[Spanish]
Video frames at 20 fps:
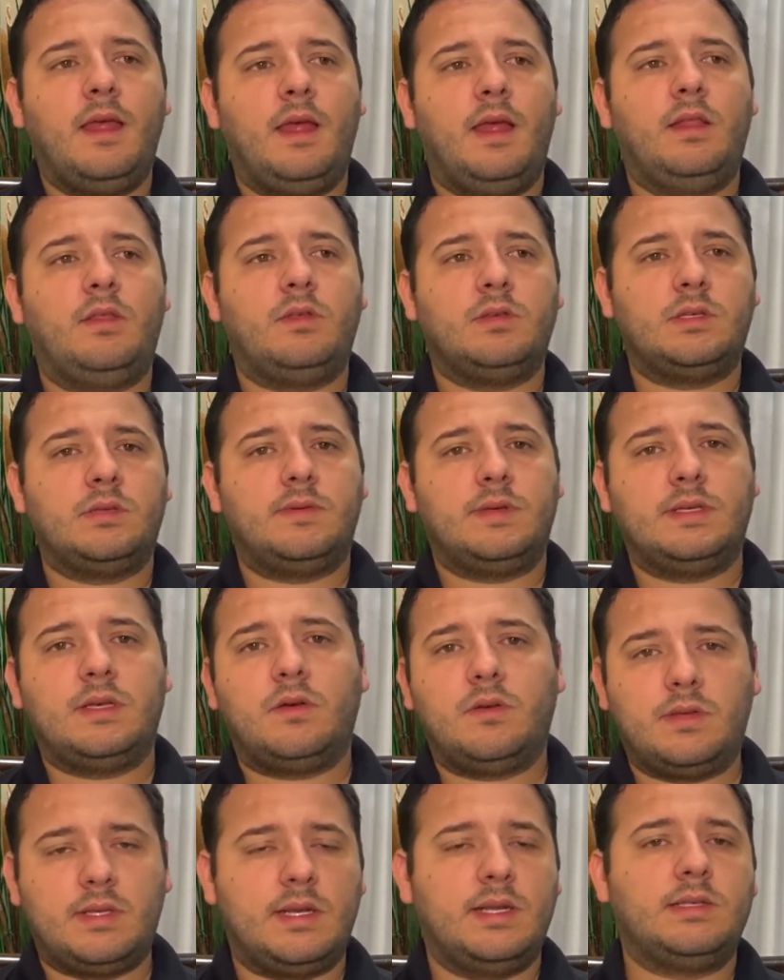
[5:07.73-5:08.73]
Entonces vas a
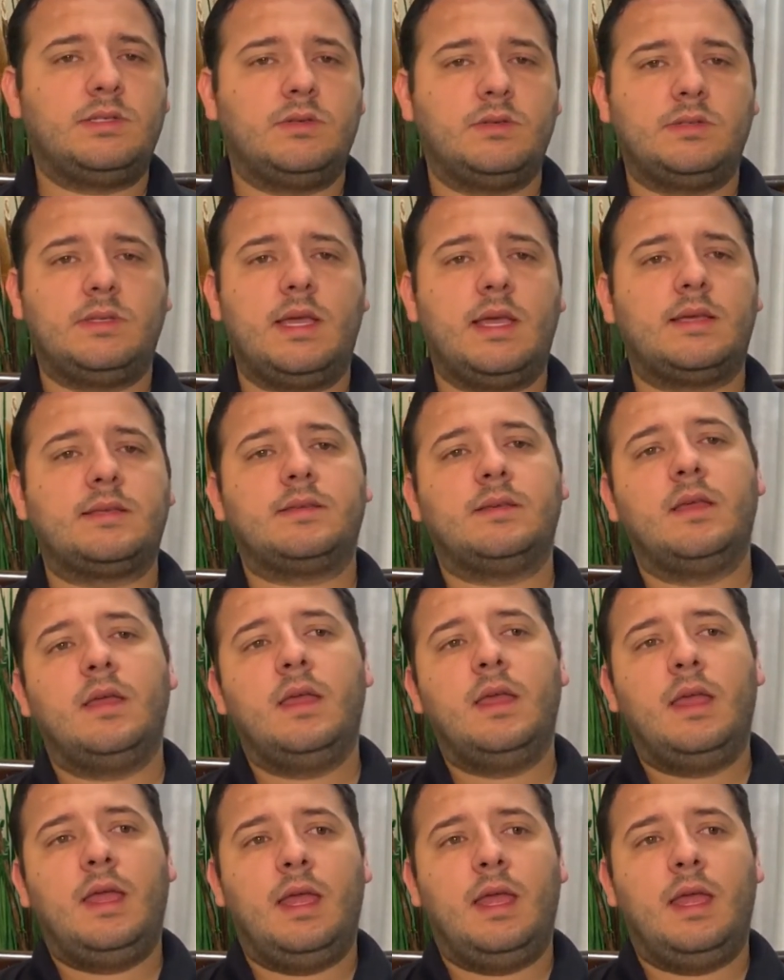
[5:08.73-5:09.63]
encontrar estos decks.